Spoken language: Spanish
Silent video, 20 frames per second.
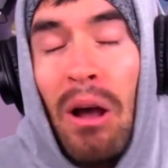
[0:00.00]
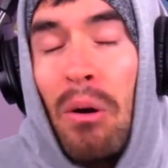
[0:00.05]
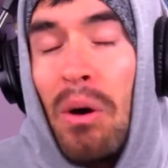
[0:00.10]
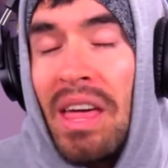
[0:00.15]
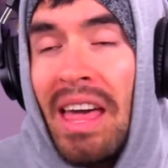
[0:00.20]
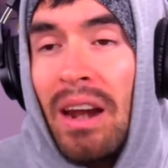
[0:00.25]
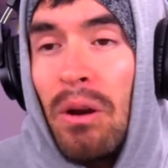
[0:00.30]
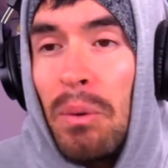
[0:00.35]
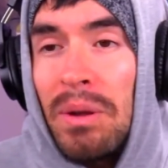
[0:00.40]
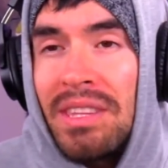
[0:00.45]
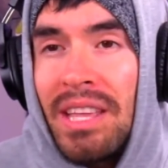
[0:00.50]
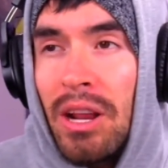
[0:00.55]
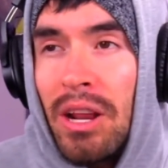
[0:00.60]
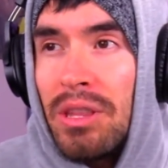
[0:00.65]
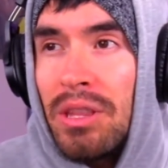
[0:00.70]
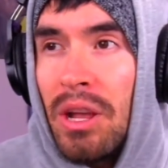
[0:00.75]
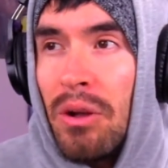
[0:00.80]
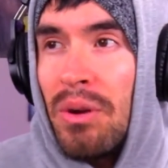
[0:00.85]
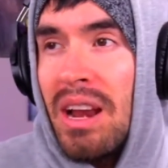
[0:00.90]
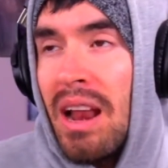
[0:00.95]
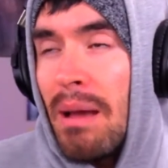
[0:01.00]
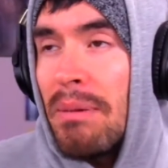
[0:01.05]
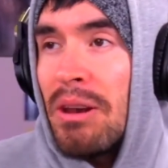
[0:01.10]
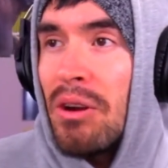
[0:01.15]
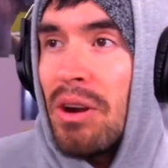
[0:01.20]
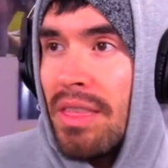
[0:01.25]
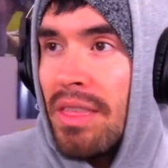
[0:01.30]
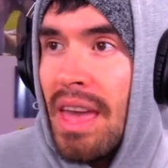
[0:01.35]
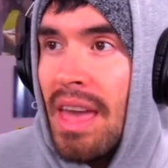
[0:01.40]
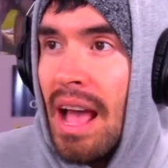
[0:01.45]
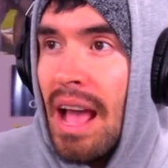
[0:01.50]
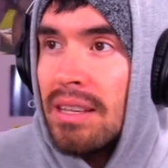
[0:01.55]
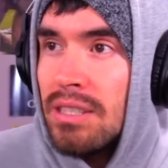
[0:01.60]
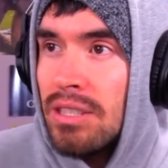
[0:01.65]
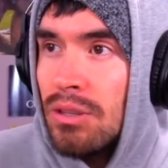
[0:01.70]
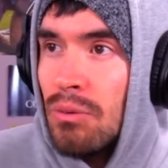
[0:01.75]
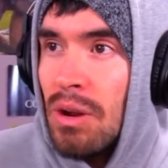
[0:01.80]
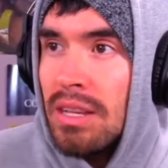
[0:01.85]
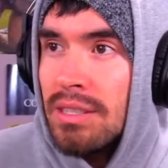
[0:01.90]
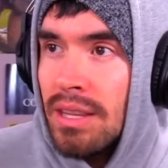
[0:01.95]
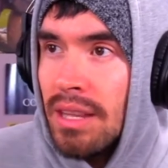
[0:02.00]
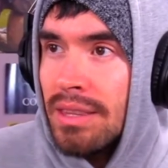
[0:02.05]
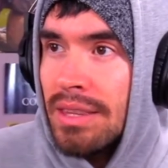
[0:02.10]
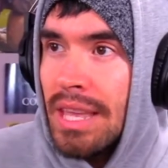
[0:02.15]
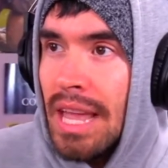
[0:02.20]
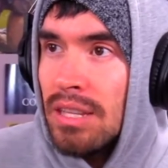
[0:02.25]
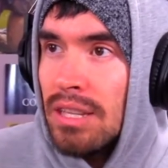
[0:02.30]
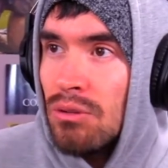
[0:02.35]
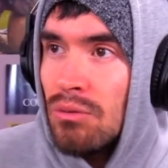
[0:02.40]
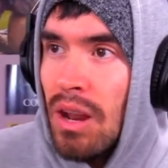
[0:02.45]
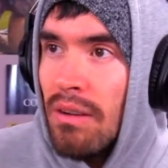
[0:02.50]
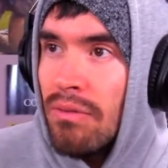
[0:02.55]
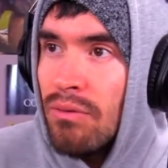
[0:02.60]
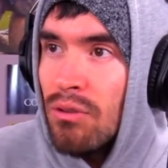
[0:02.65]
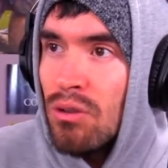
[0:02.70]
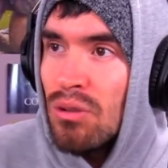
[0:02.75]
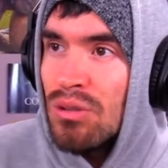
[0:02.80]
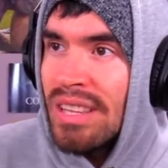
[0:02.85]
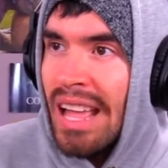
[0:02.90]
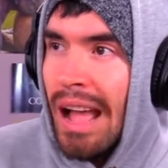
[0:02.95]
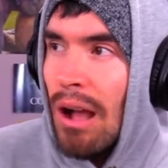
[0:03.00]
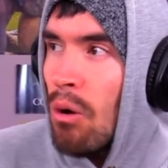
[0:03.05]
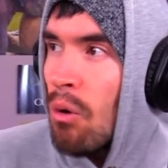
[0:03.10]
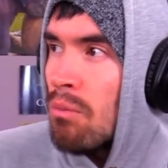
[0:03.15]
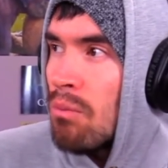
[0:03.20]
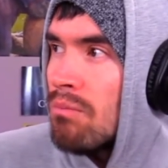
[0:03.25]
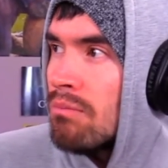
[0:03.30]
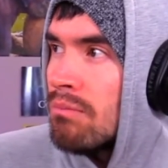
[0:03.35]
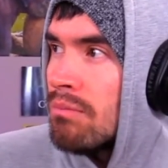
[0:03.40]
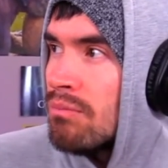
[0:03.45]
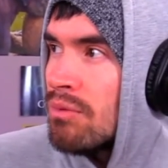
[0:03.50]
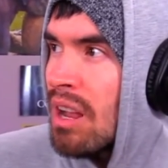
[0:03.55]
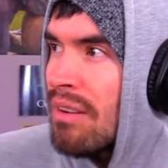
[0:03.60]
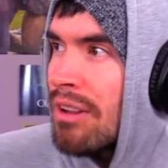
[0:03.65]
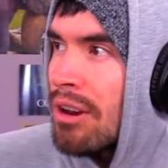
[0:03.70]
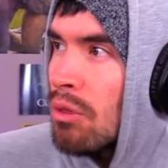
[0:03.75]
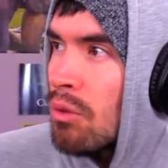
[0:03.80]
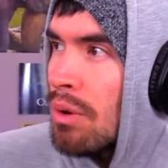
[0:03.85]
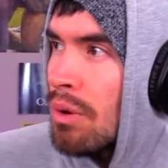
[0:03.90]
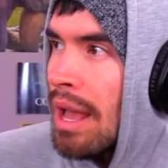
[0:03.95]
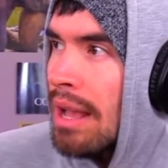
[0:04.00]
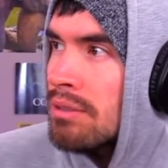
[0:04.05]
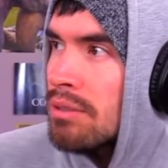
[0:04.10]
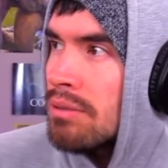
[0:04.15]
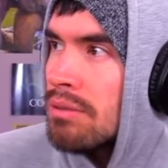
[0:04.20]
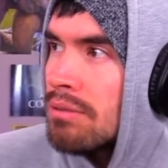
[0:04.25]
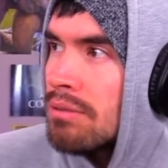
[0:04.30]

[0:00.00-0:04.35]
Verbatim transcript: Que me acabo de dar cuenta que no tengo ni la menor idea si una sandía es una fruta o una verdura.